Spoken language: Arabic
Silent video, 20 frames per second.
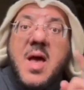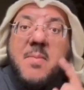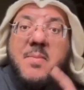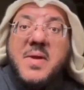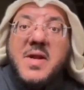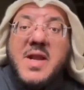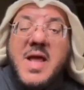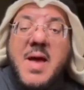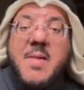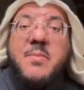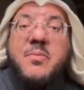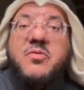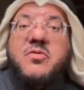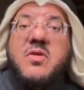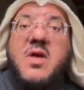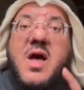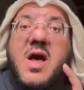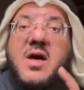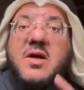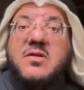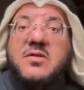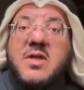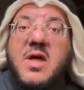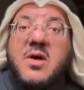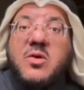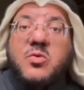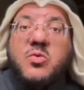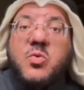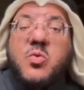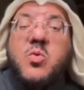بالأمس
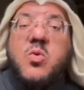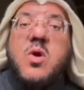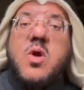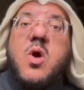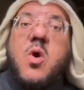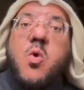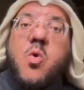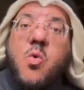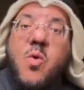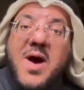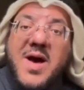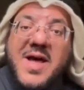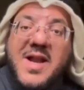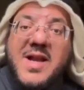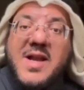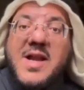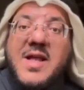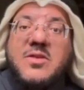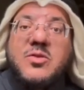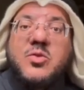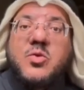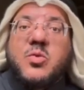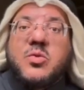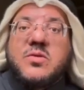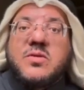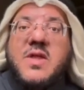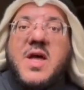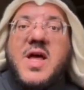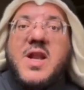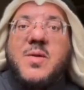أخطأت وغلطت
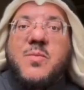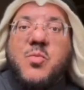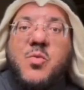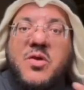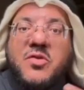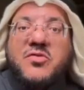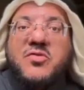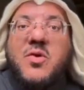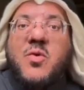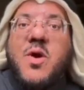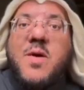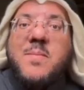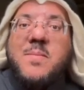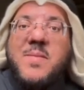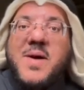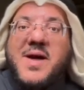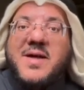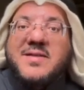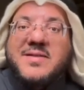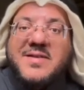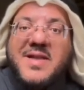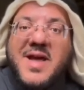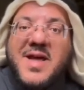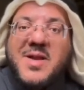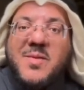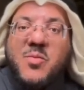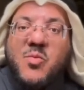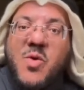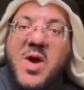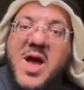الطالب والصواب مع
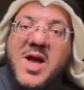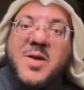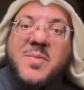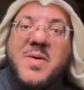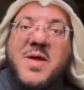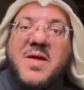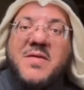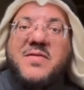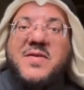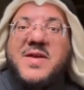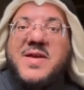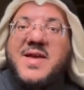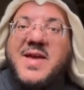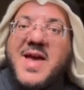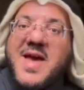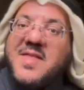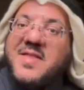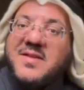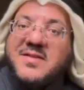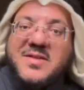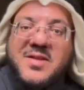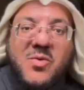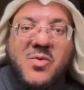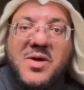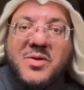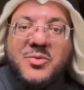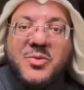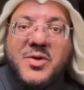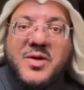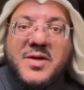الطالب وأكبر فيه هذا
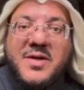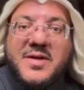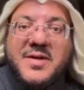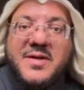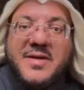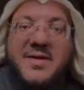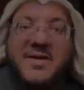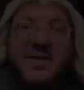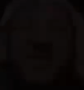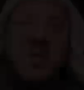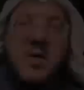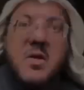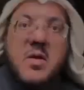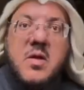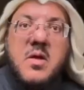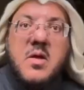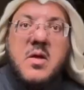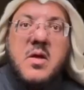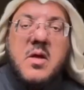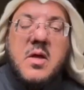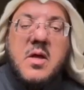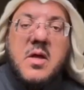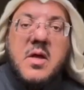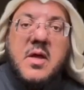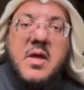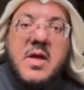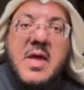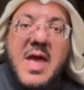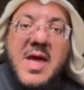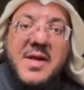التواضع
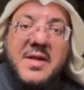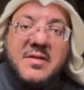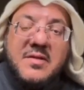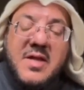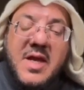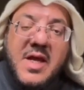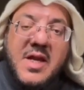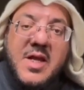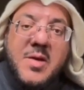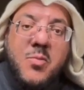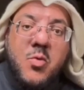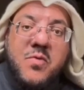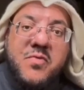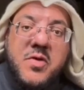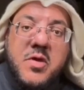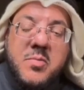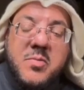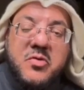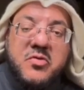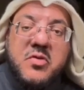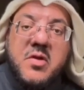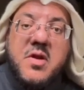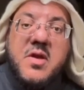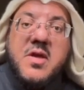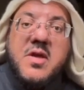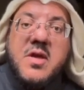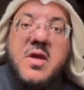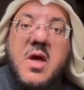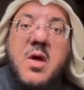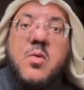كان التعليم في مصر
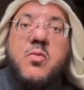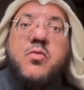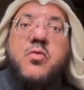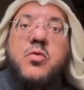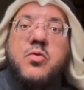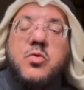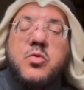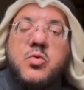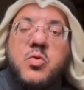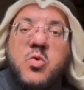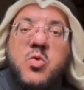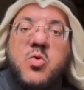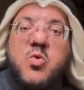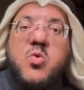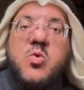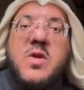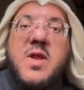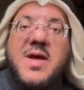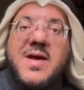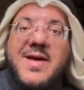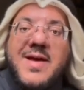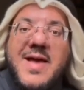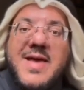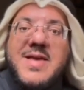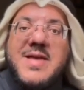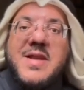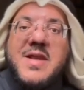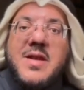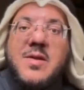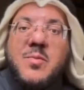يرفض دخول
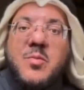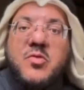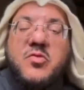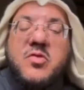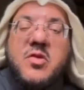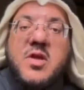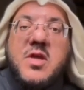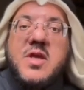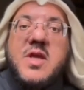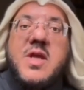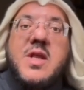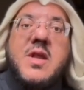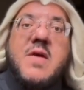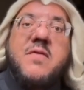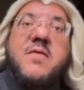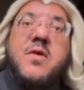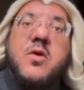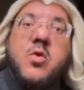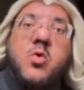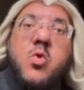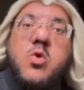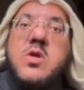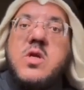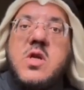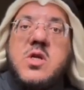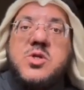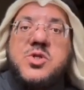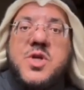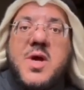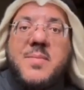غير المصريين في كل
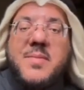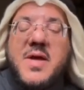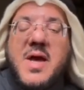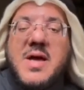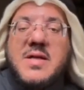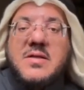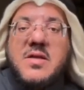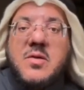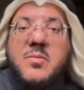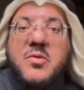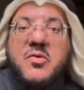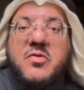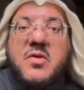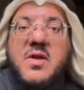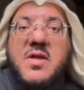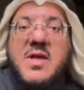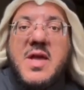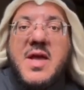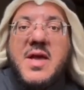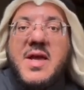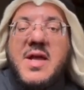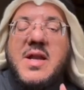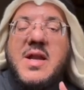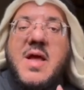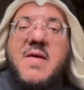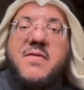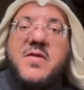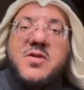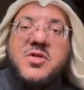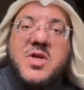الجامعات المصرية إلا
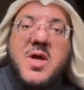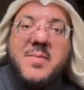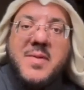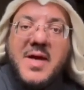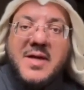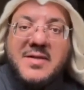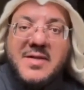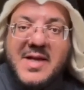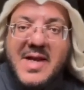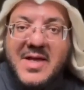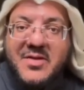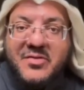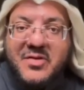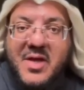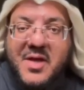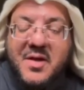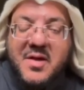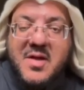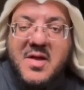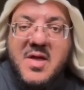في جامعة الأزهر